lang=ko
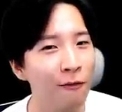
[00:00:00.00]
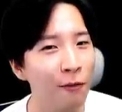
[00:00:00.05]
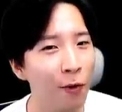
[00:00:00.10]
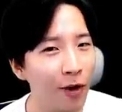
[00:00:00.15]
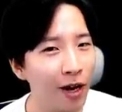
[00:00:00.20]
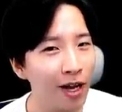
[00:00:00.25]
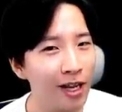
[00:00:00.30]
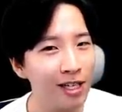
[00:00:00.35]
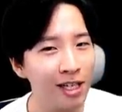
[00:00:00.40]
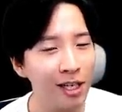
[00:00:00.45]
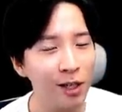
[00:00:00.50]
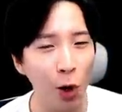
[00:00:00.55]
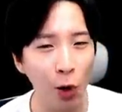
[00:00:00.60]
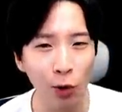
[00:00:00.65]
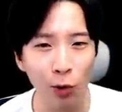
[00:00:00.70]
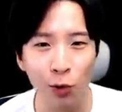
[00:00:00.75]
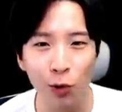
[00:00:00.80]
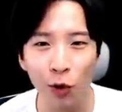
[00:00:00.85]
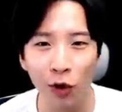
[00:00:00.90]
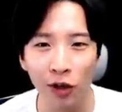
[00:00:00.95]
포렌식
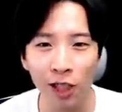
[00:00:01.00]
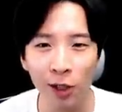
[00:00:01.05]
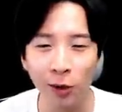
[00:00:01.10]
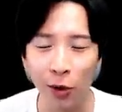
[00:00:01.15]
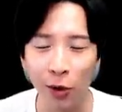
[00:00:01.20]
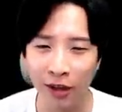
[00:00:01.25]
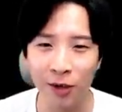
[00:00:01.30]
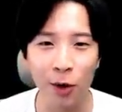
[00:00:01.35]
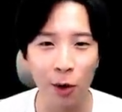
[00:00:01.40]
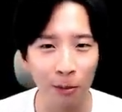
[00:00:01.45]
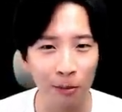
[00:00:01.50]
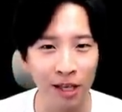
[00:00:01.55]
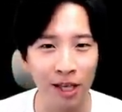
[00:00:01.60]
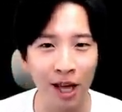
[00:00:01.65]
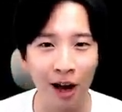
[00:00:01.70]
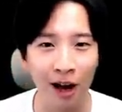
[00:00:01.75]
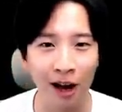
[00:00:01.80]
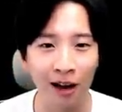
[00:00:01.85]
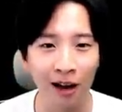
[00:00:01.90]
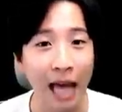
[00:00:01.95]
연구원이 되는
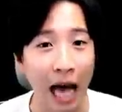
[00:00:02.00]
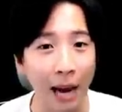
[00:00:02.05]
겁니다.